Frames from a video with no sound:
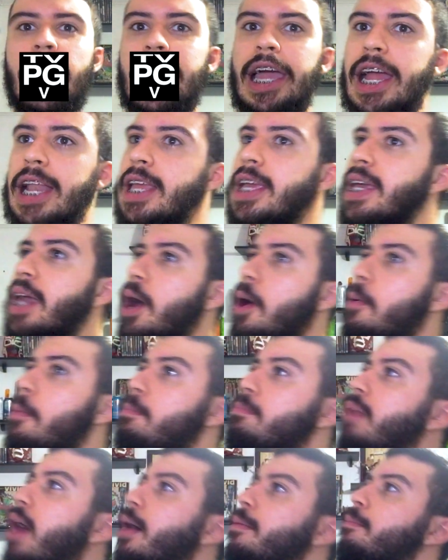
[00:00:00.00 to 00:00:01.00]
Ele é um
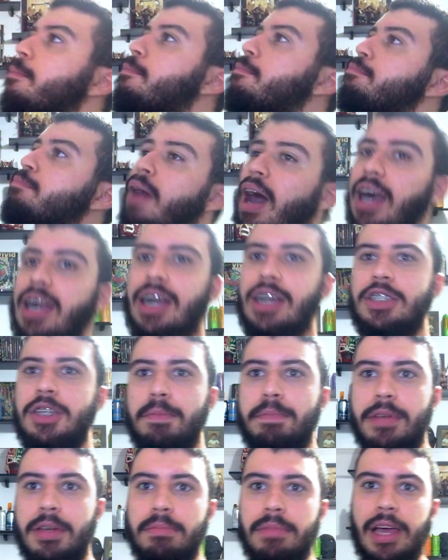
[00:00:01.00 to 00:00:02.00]
babaca de
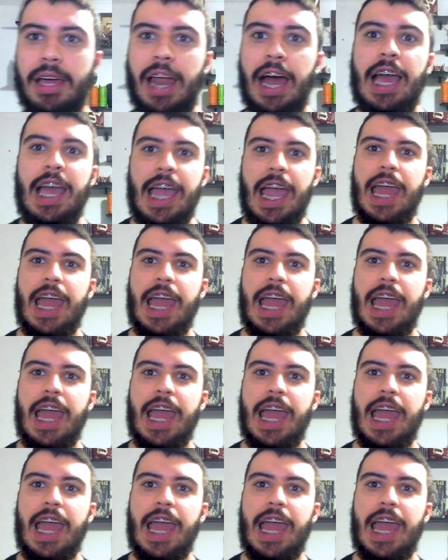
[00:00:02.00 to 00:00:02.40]
primeira.